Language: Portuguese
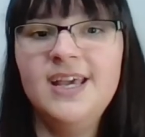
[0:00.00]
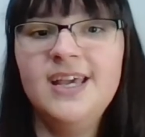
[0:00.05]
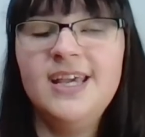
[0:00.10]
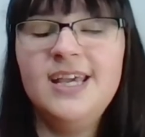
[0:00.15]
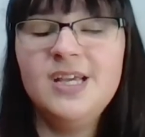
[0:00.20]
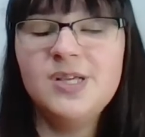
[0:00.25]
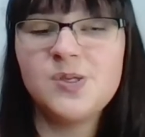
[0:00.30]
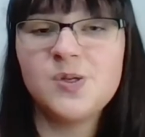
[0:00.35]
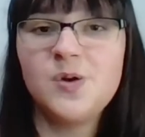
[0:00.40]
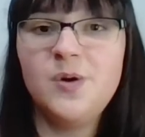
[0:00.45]

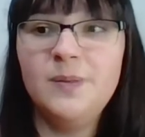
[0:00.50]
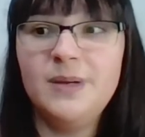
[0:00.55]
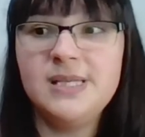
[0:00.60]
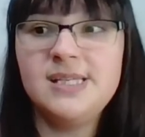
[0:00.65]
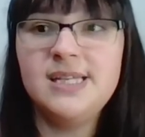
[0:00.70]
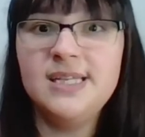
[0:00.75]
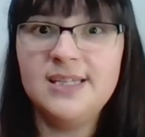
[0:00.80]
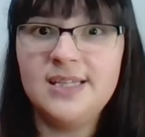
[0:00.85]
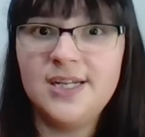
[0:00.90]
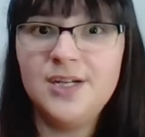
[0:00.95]
E isso
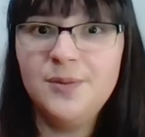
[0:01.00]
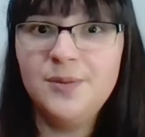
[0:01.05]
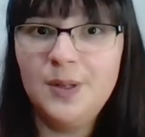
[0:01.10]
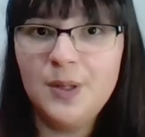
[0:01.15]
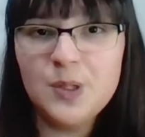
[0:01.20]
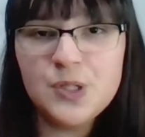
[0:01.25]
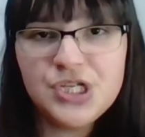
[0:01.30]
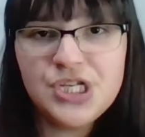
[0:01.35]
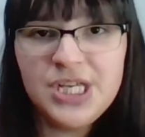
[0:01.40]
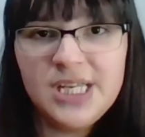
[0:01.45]
começa a entrar numa
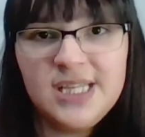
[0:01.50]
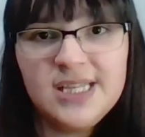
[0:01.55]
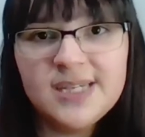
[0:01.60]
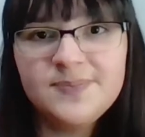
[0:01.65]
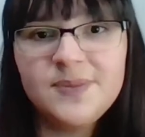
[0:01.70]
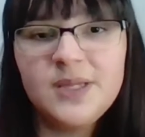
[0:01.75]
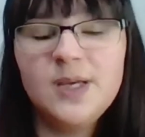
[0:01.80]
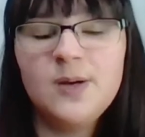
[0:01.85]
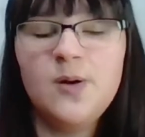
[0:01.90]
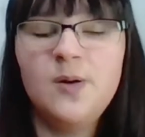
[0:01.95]

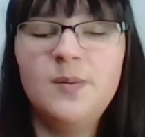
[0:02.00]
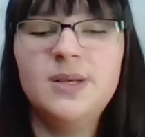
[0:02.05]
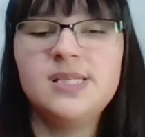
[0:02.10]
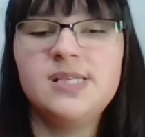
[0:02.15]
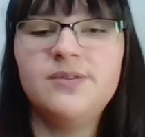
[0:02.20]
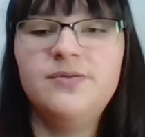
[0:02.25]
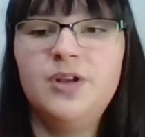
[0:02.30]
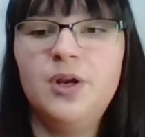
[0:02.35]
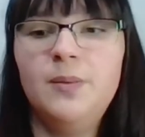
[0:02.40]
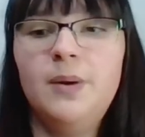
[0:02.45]
rotina e
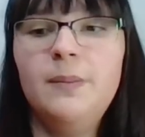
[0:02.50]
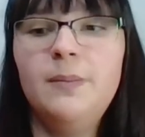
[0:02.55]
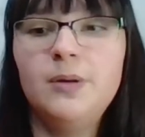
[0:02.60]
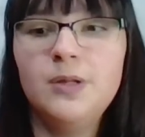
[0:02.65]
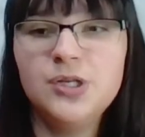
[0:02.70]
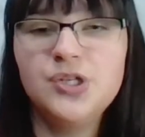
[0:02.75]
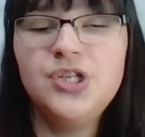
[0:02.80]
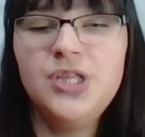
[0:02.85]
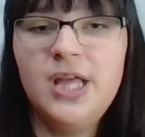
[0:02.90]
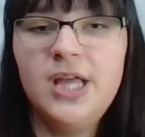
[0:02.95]
começa a virar uma
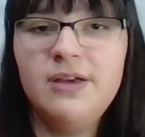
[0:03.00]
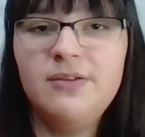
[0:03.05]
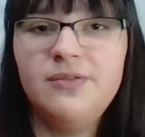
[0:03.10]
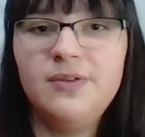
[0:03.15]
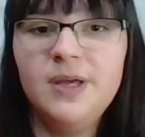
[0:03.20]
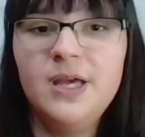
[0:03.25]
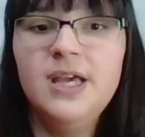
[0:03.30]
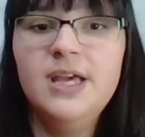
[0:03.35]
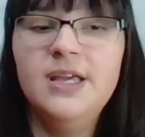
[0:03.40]
bola de neve.